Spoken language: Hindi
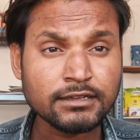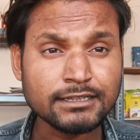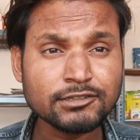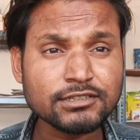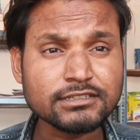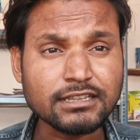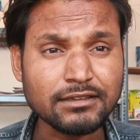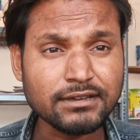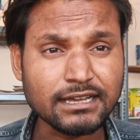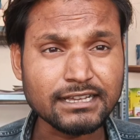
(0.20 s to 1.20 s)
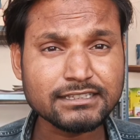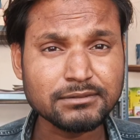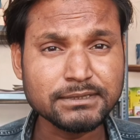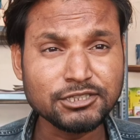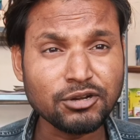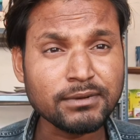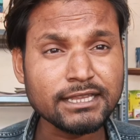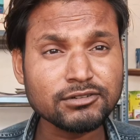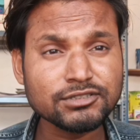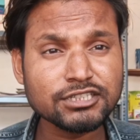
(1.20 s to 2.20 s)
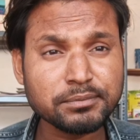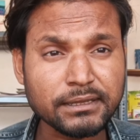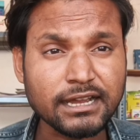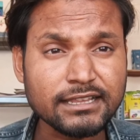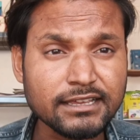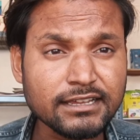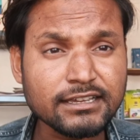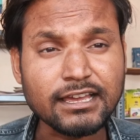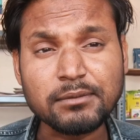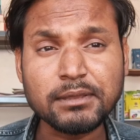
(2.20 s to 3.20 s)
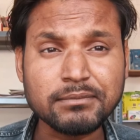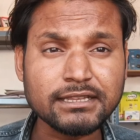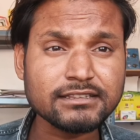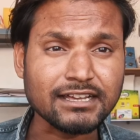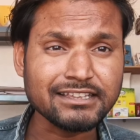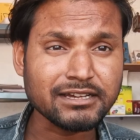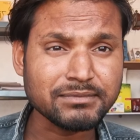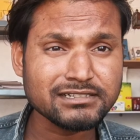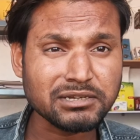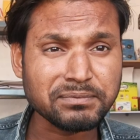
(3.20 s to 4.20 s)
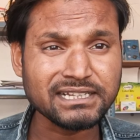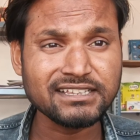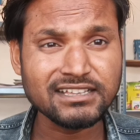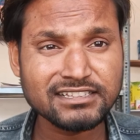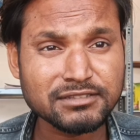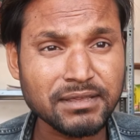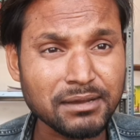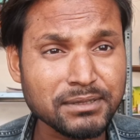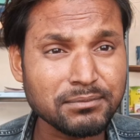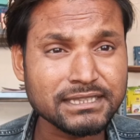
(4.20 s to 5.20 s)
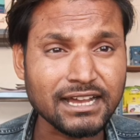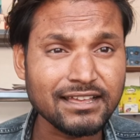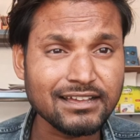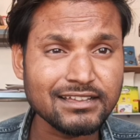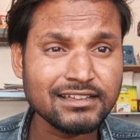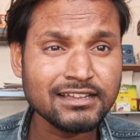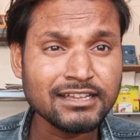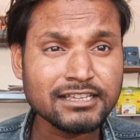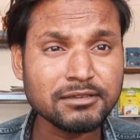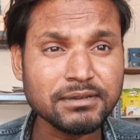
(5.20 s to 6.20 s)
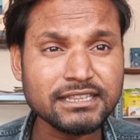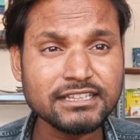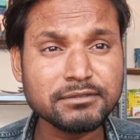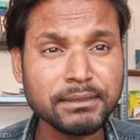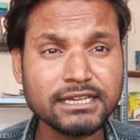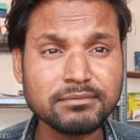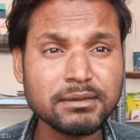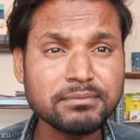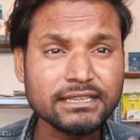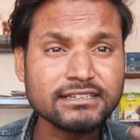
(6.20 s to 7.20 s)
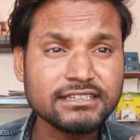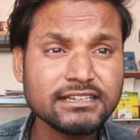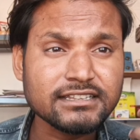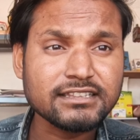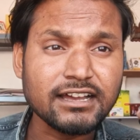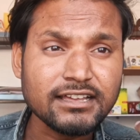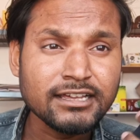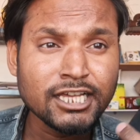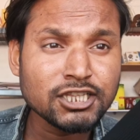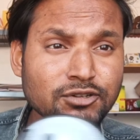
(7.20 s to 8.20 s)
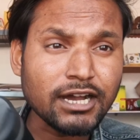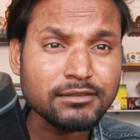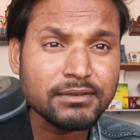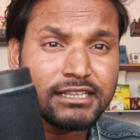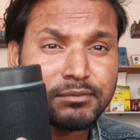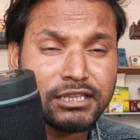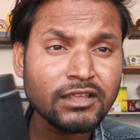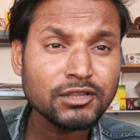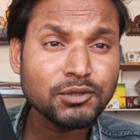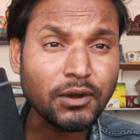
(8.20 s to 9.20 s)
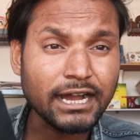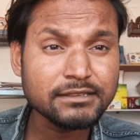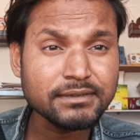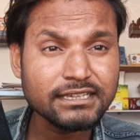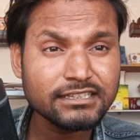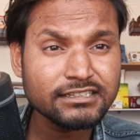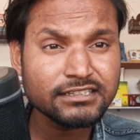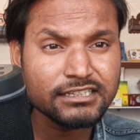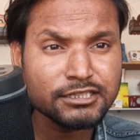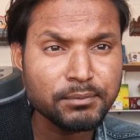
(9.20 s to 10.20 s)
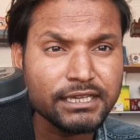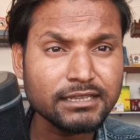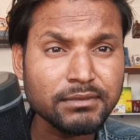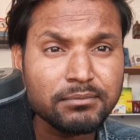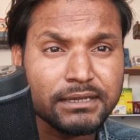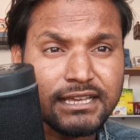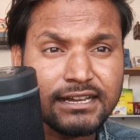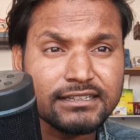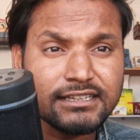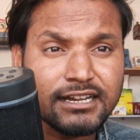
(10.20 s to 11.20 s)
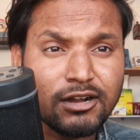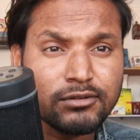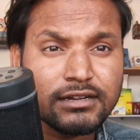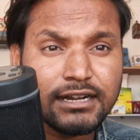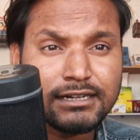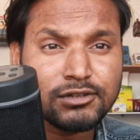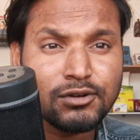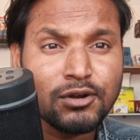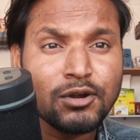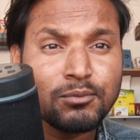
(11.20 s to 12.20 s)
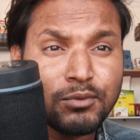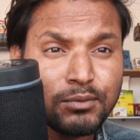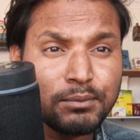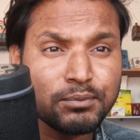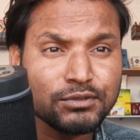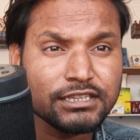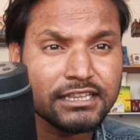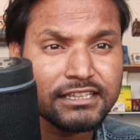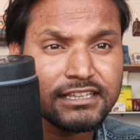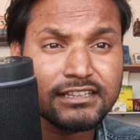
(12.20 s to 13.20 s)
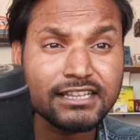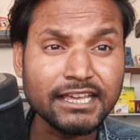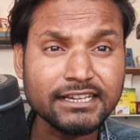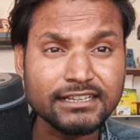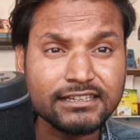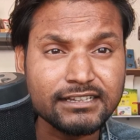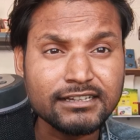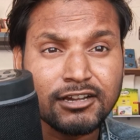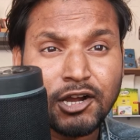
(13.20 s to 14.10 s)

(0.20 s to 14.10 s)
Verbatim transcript: हेलो सब्सक्राइबर आज का वीडियो हमारा कुछ इस प्रकार है कि आपकी मैंने सारी कमेंटें पढ़ी हैं जिसमें आपने बताया है कि मेरे स्पीकर में वर्क नहीं करता है तो आज मैं इस तो आज मैं इस स्पीकर में बजा के दिखाऊंगा कार्ड को वो भी पूरी तरीके से सही करके